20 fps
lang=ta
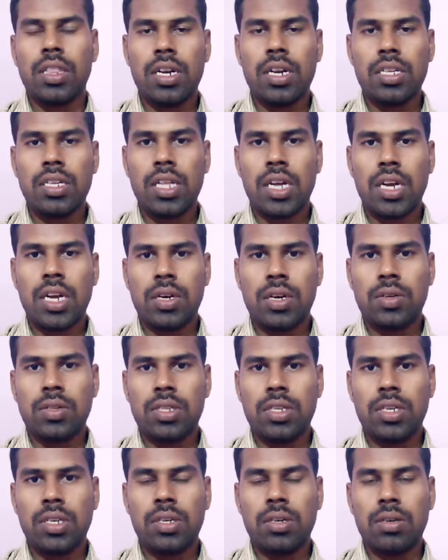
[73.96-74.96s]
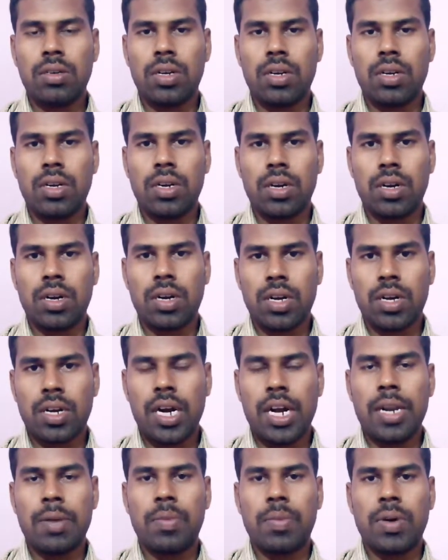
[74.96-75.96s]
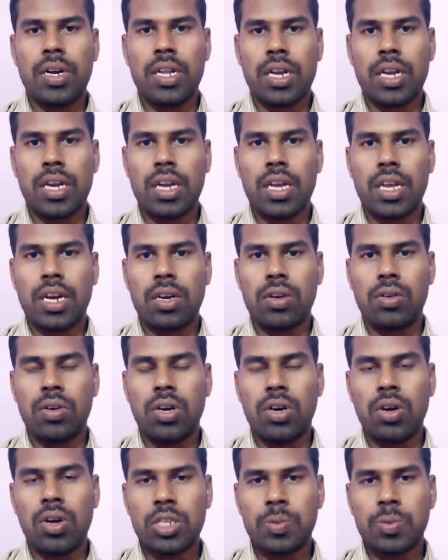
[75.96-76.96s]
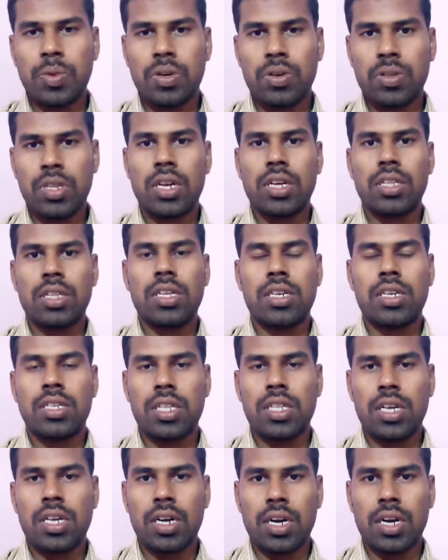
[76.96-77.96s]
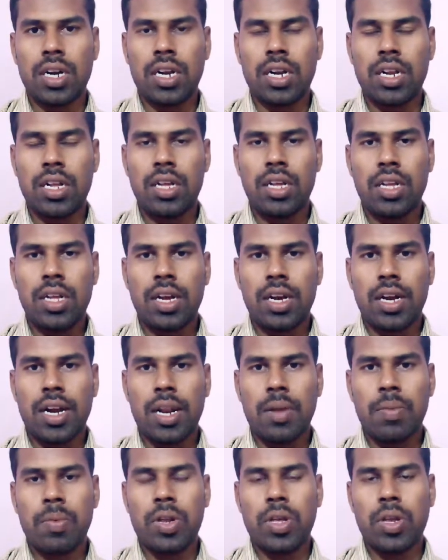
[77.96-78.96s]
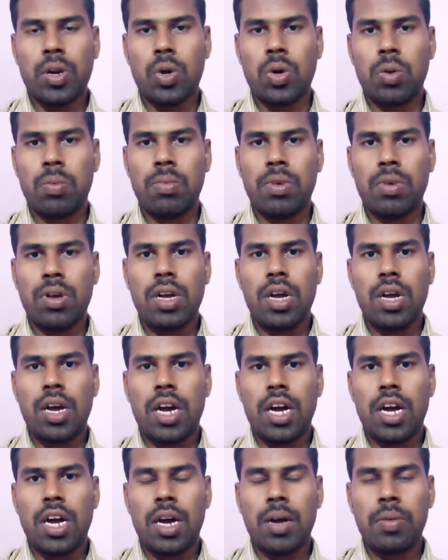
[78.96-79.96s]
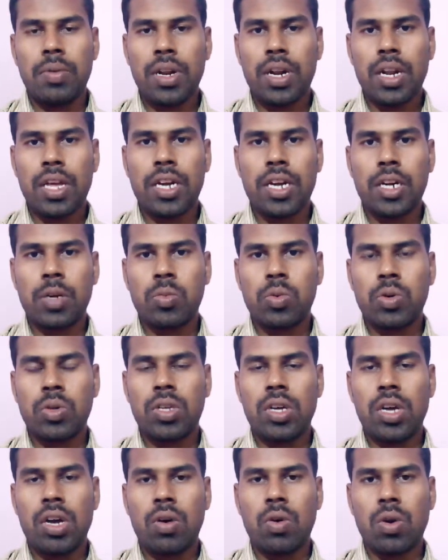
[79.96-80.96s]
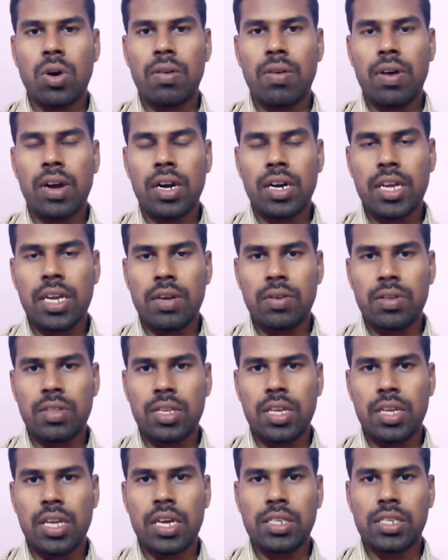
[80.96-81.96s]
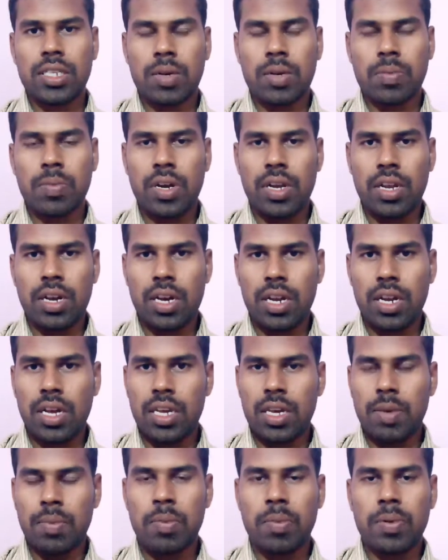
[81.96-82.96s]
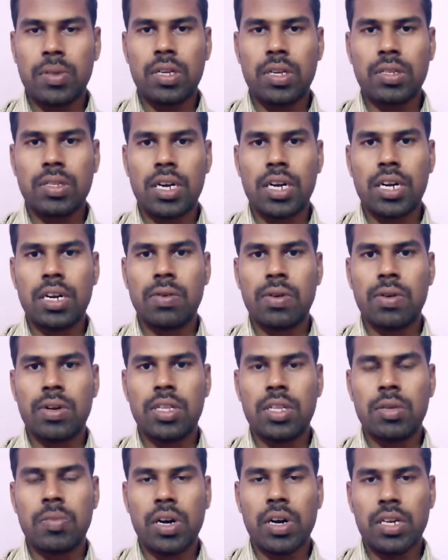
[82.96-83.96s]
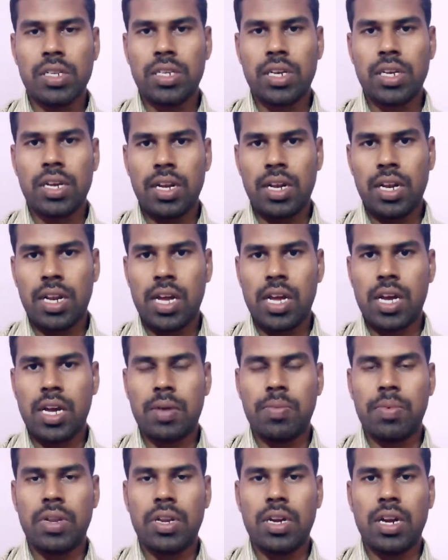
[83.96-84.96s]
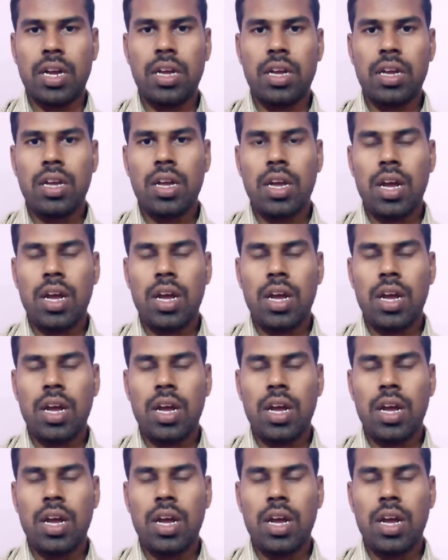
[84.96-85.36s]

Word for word: தெரிஞ்சு தான் நான் வந்து கல்யாணம் பண்ணியிருக்கேன் எனக்கு என்னோடய ஹஸ்பண்ட் வந்து எனக்கு தெரிஞ்சு தான் கல்யாணம் கல்யாணம் பண்ணியிருக்கோம் அப்படிலாம் இருக்கும்போது அவங்களோட வாழ்க்கை வந்து ஏன் சிறப்பாக இல்லை எப்போ பார்த்தாலும் சண்டை வருது மகிழ்ச்சியே இல்லை அப்படின்னா